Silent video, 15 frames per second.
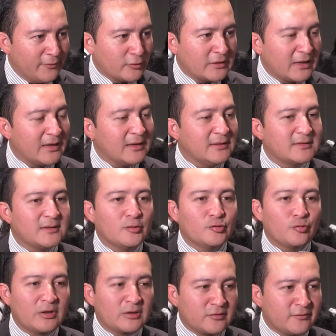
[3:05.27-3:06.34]
frutales,
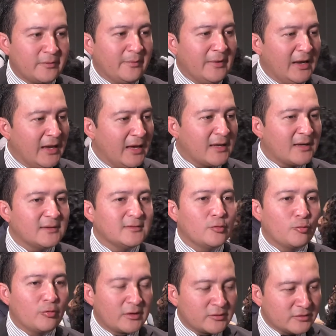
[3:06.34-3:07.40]
los huertos familiares,
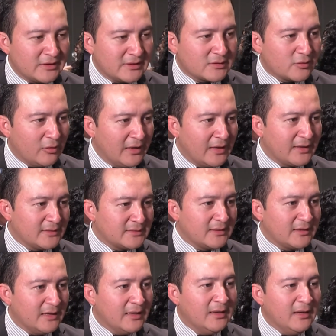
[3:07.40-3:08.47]
los huertos escolares
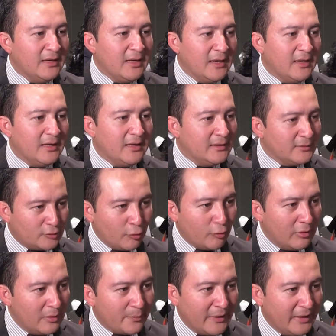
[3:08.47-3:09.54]
eh, en
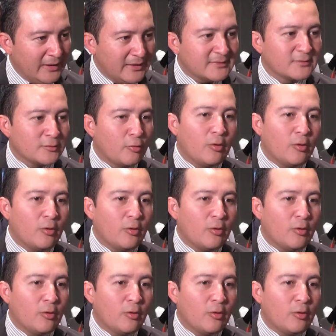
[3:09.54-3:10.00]
todo el país